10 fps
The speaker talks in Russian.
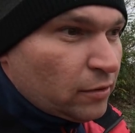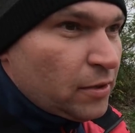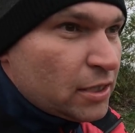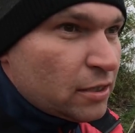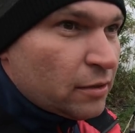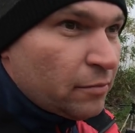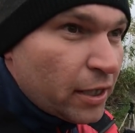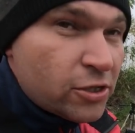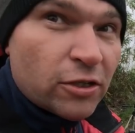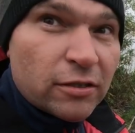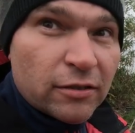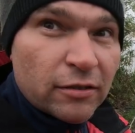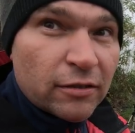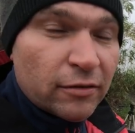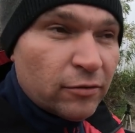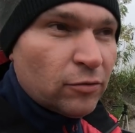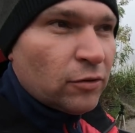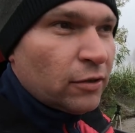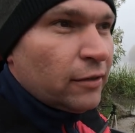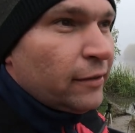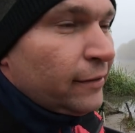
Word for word: там есть рыбачить. Ага. Вот.